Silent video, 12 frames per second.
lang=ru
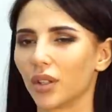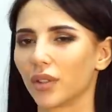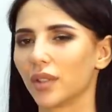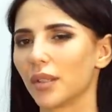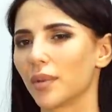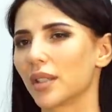Ольга
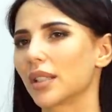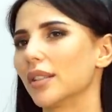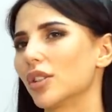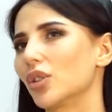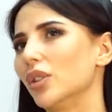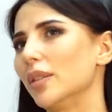Владимировна
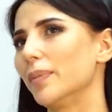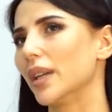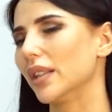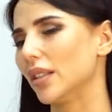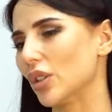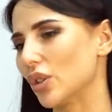сказала, что
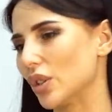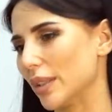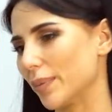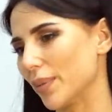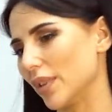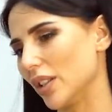Олимпиада еще
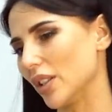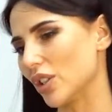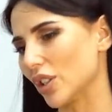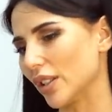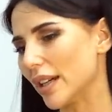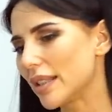не, не
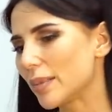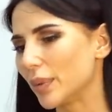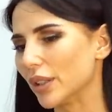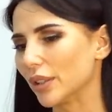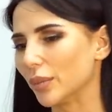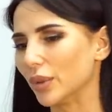началась,
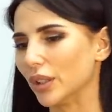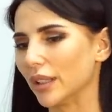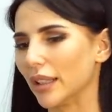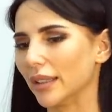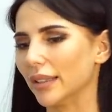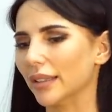поэтому не
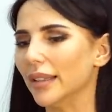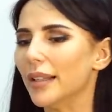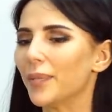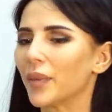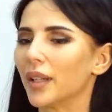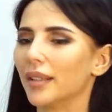надо
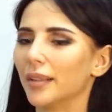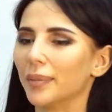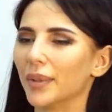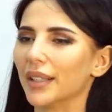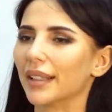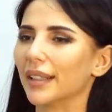э,
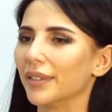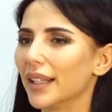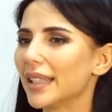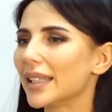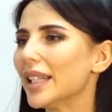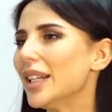
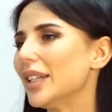паниковать,